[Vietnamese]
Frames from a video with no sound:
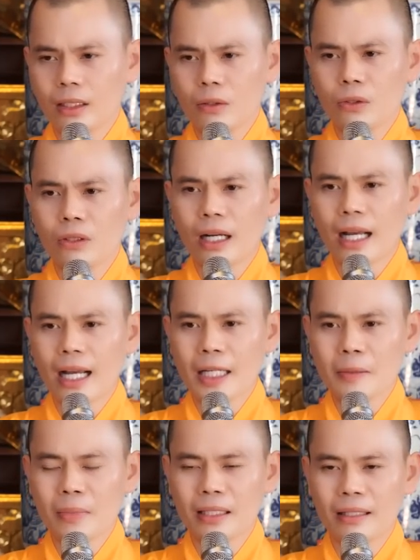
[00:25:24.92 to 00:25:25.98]
không có
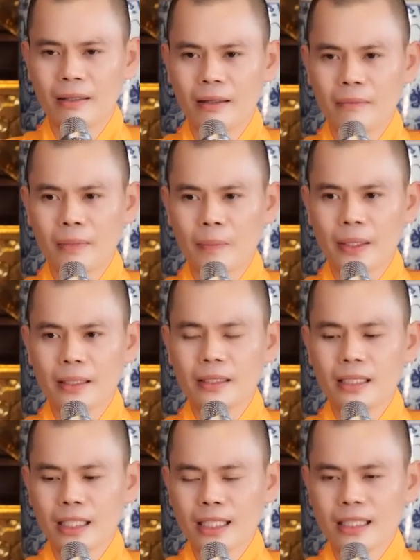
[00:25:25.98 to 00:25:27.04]
ai mà
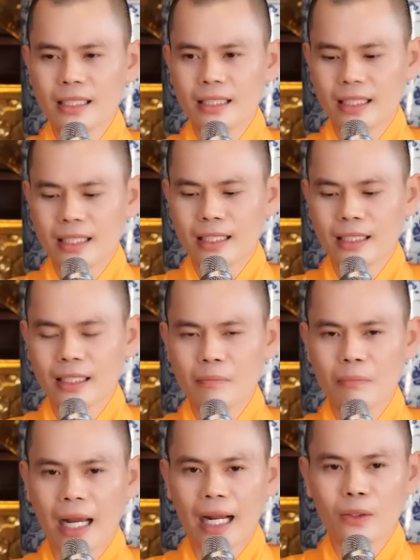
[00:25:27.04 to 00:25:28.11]
đưa cái
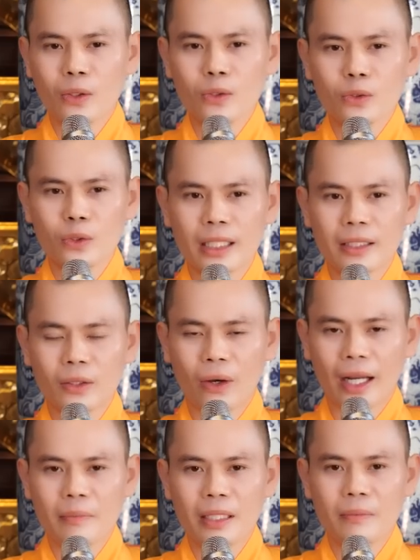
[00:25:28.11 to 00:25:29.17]
mã cốt của điện
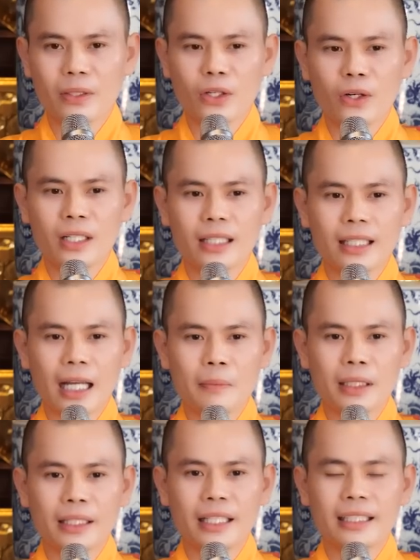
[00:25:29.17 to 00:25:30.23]
thoại mình mà cho người ta
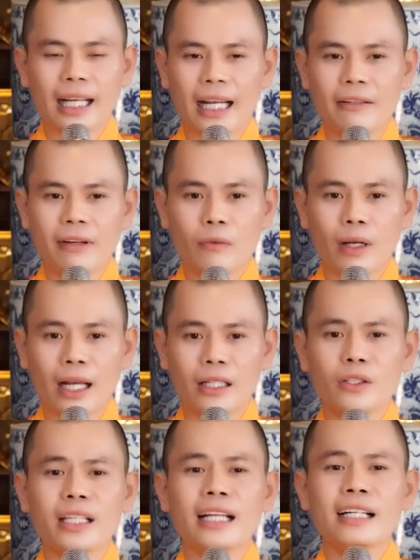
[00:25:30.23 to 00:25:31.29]
mà tiền nhảy vào cả,
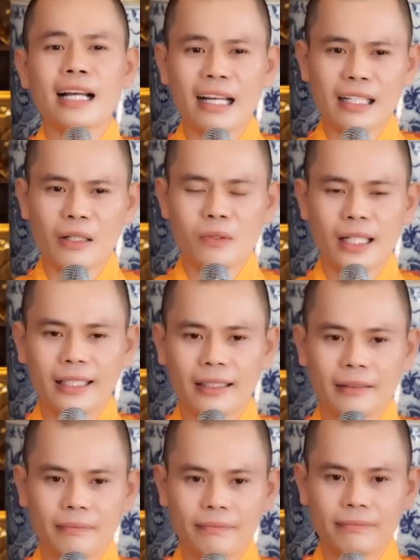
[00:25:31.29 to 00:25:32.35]
nó nhảy ra không à.